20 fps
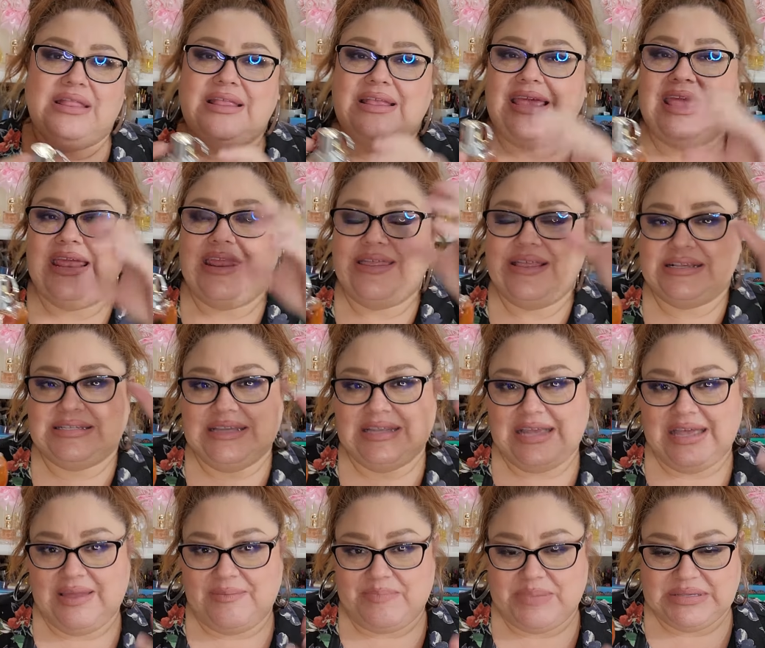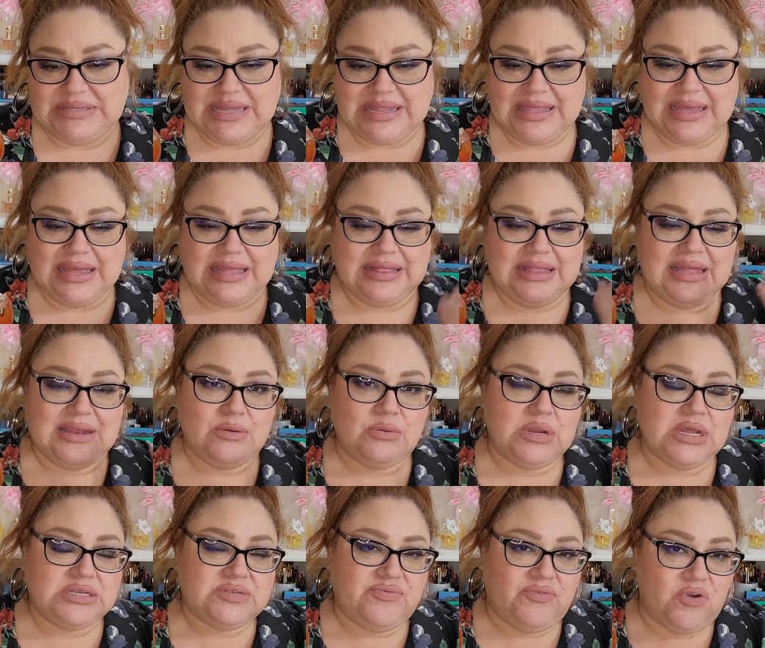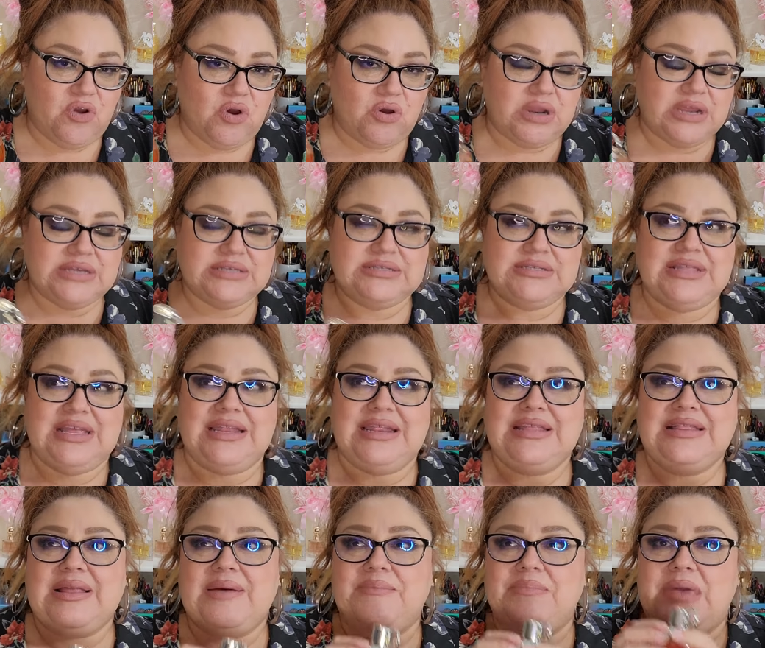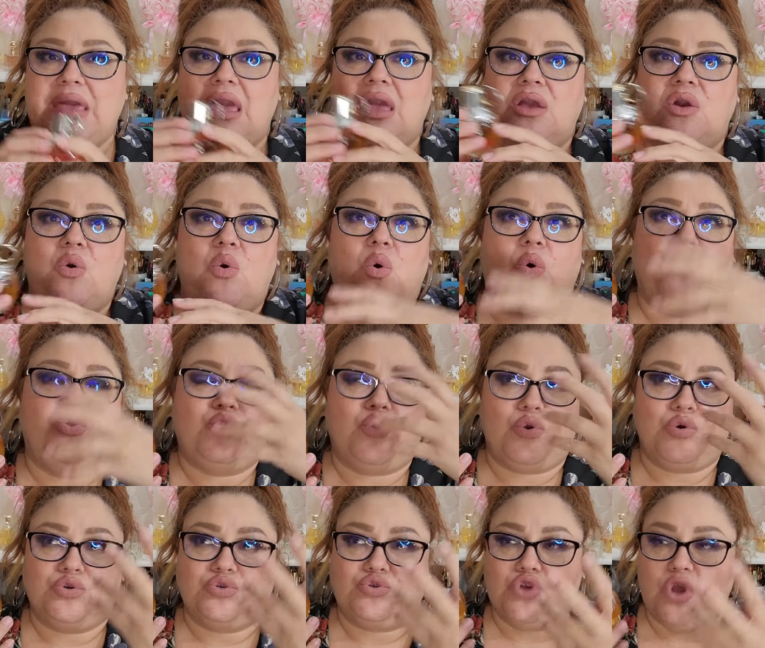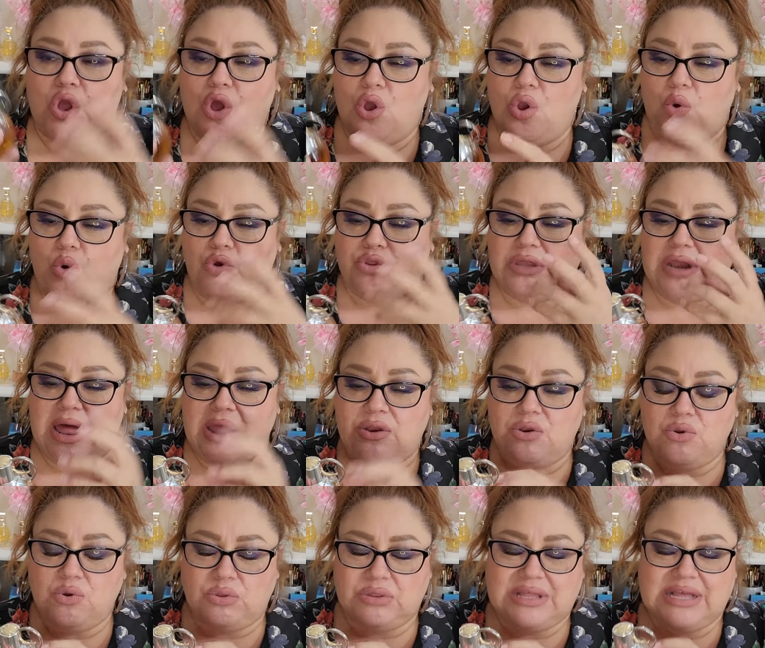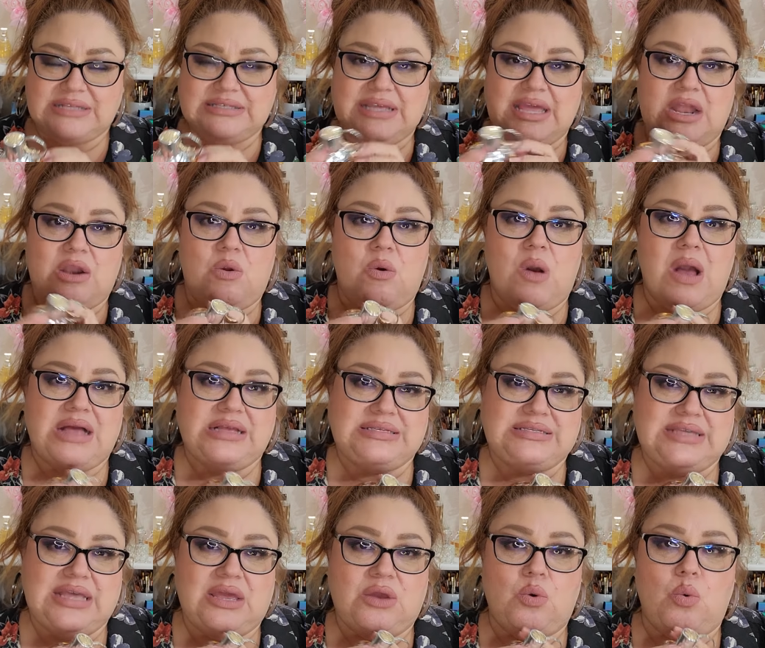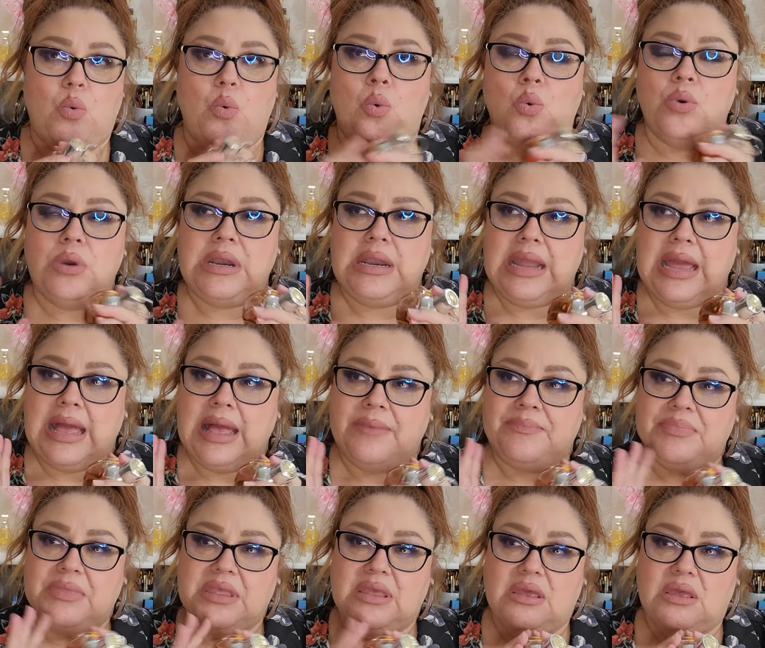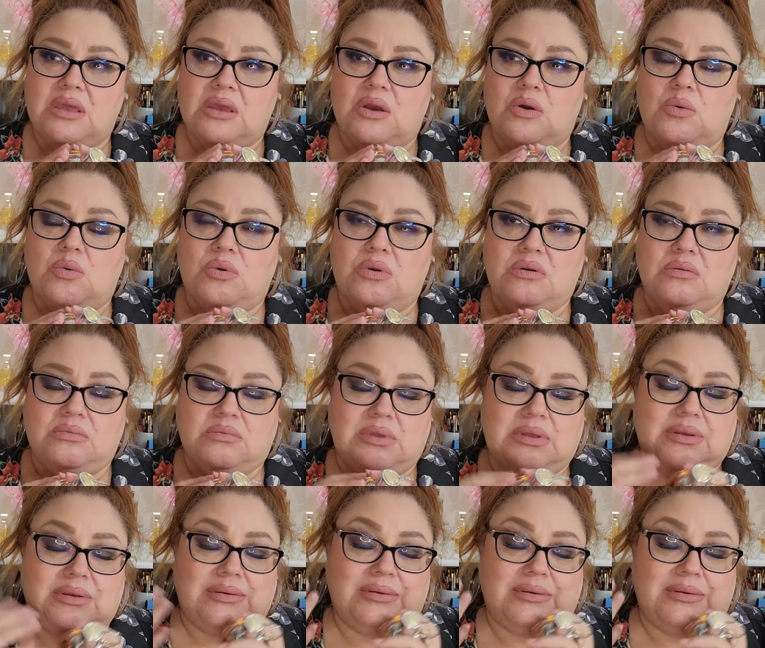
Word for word: Quiere decir que a pesar de que tiene unas flores, tiene también otros, otras notas que lo hacen una, un,